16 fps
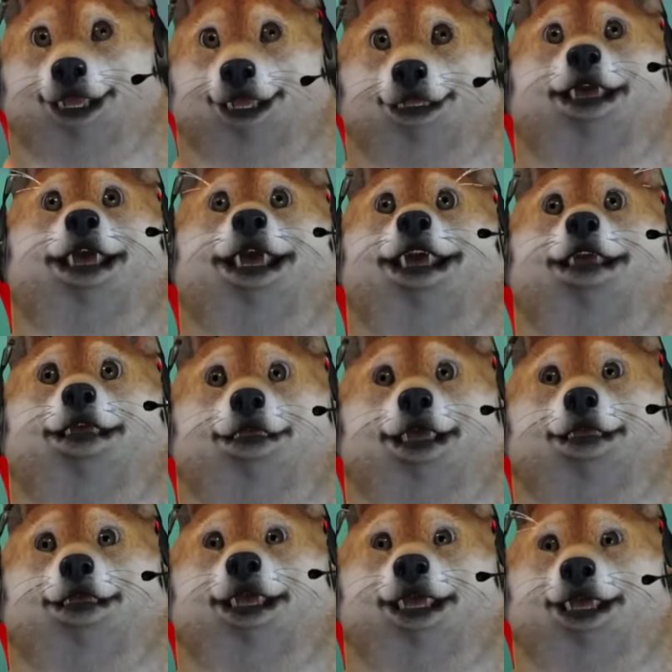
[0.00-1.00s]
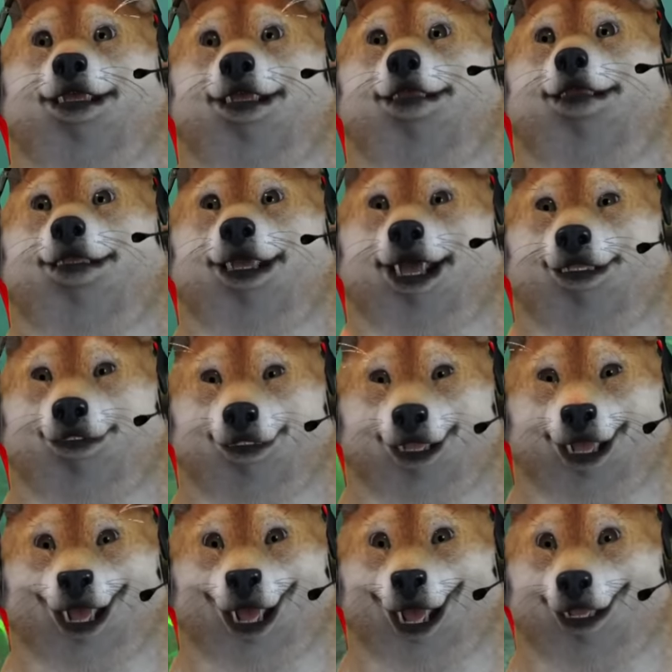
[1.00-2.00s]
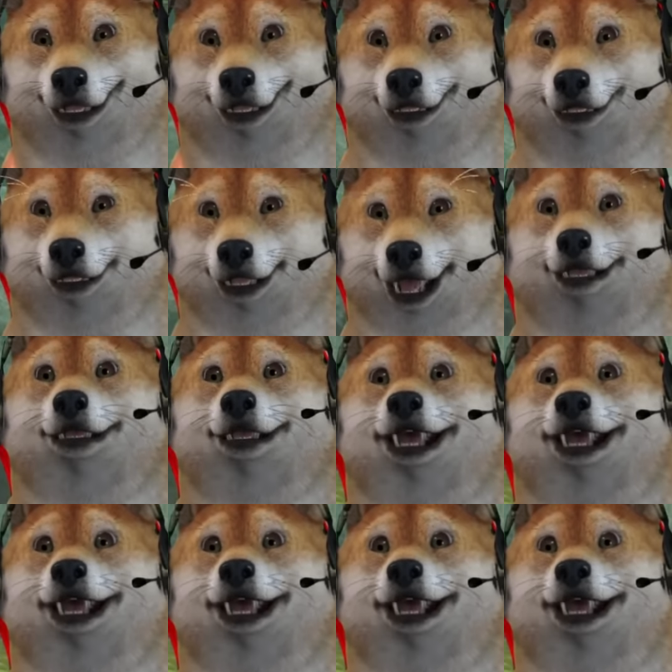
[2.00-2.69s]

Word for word: di setrumnya woi. Woi, pingsan. Astaga